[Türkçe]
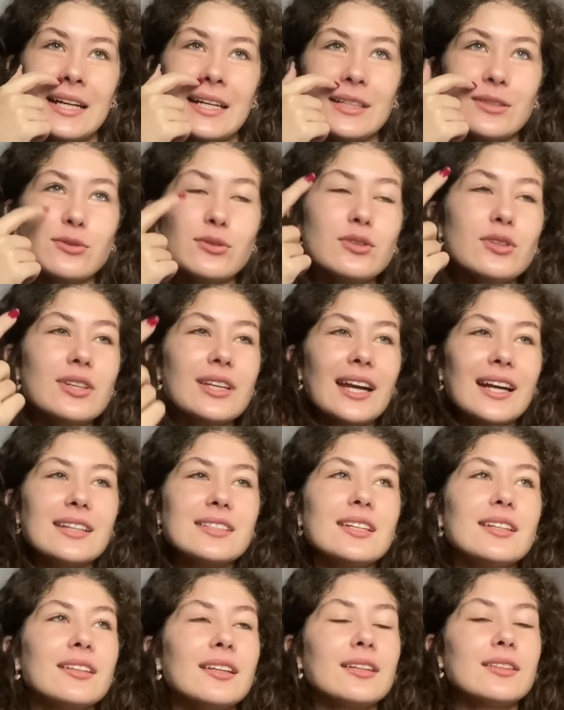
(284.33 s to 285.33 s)
Çünkü
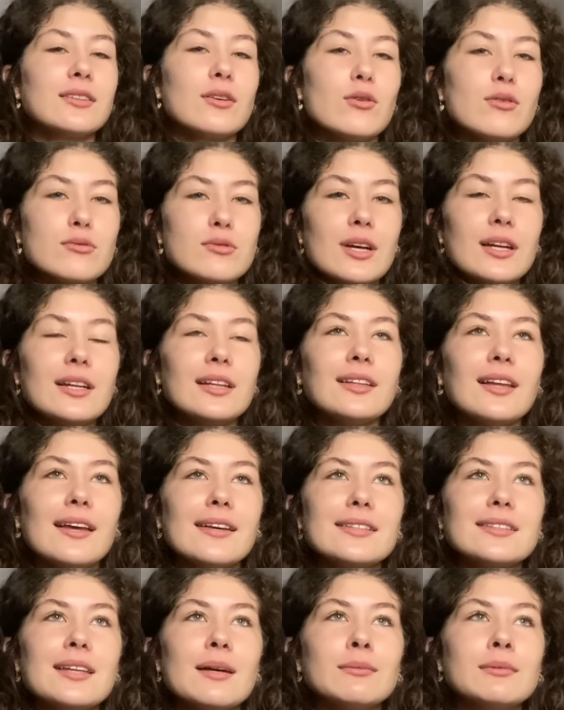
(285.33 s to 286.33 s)
gerçekten özellikle
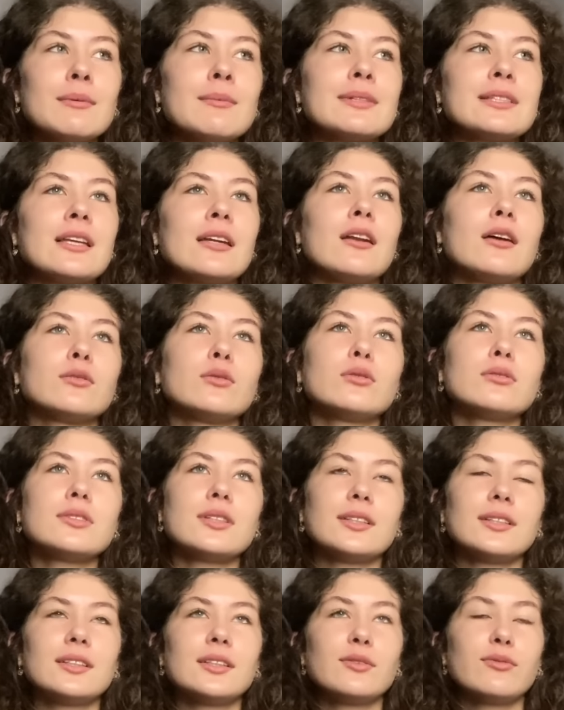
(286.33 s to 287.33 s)
Eslem'le mesela 4
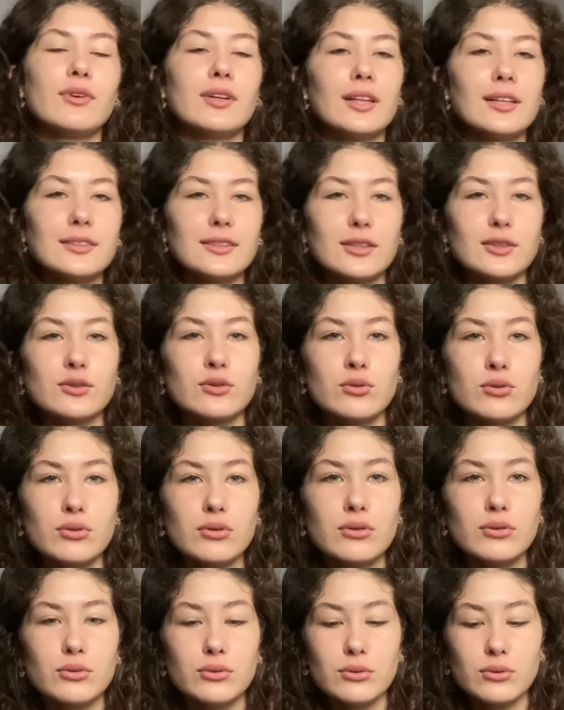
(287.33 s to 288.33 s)
senedir falan
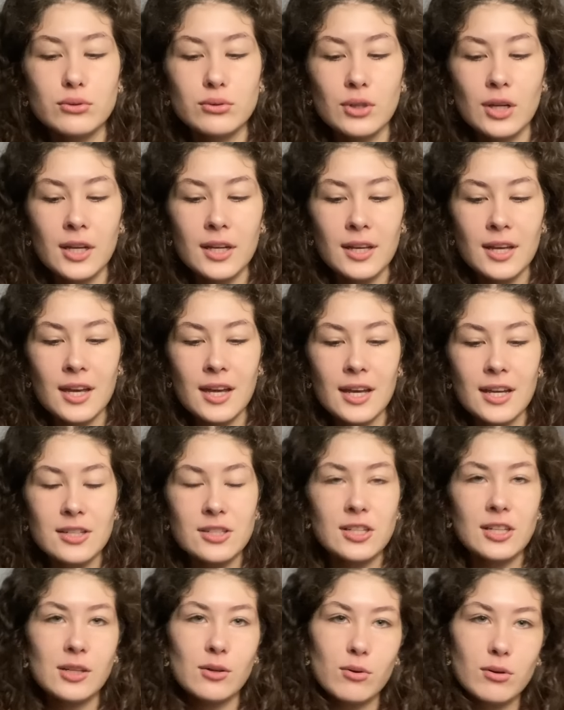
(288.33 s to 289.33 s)
tanışıyoruz.
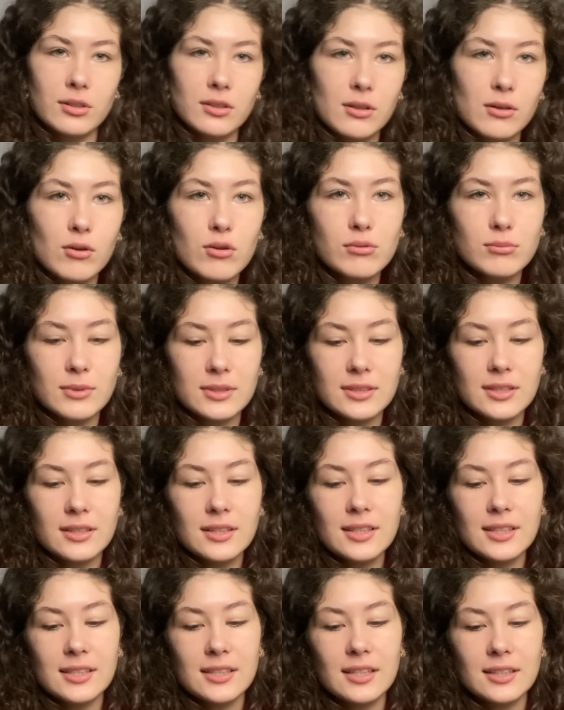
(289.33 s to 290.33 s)
Ece ile o kadar olmasa da
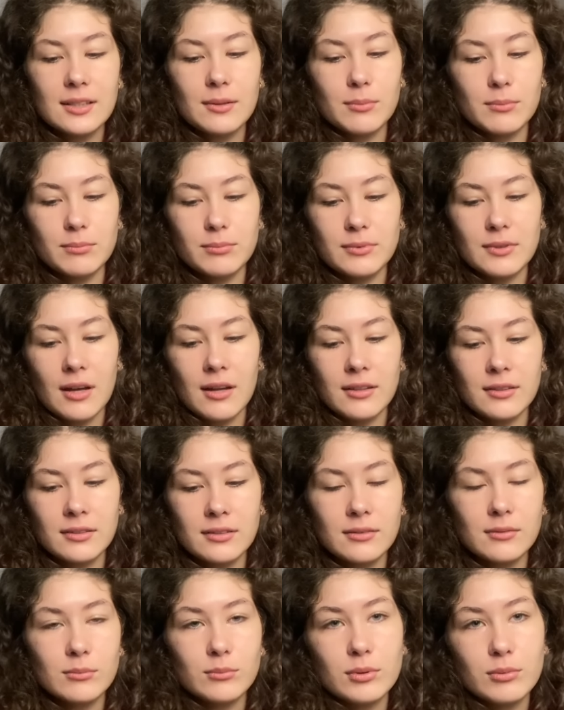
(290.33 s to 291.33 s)
yine de yani
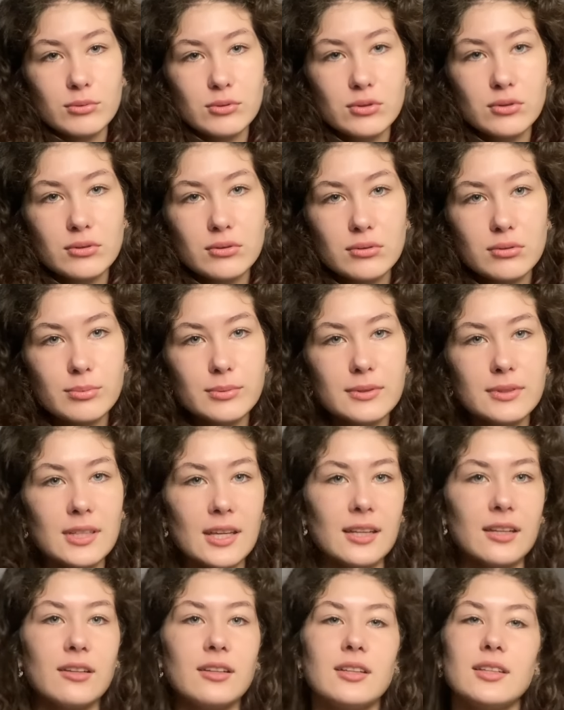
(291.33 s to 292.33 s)
bir buçuk, bir
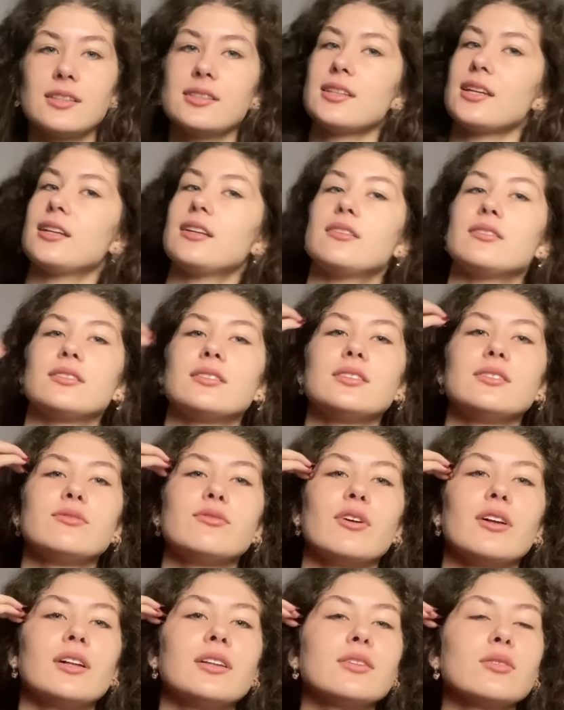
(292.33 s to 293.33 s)
sene, iki senedir
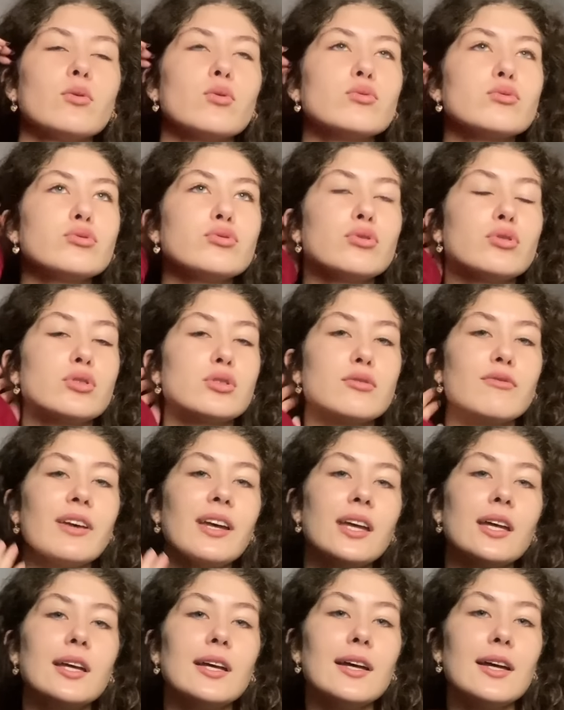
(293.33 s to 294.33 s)
falan konuşuyoruz ve
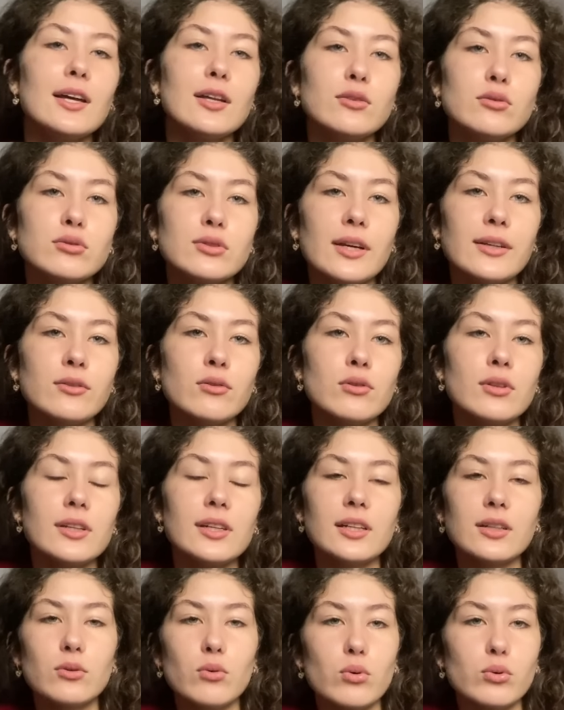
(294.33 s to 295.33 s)
düzenli
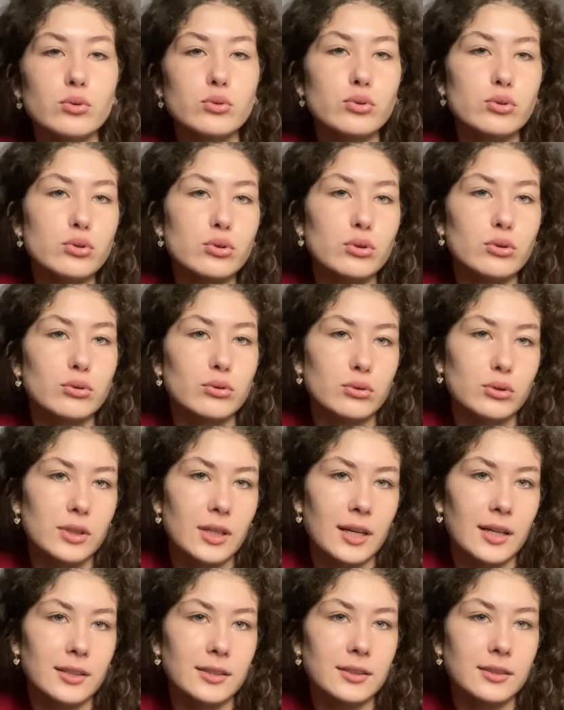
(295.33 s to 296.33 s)
olarak konuşuyorduk
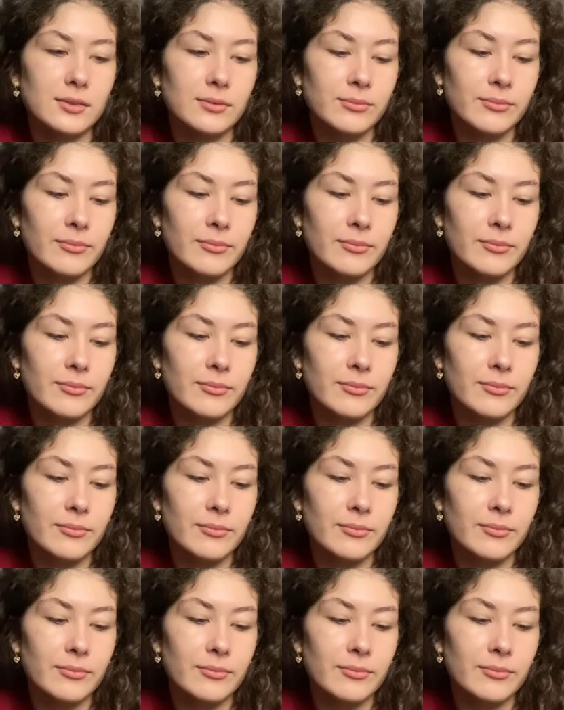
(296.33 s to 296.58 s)
yani.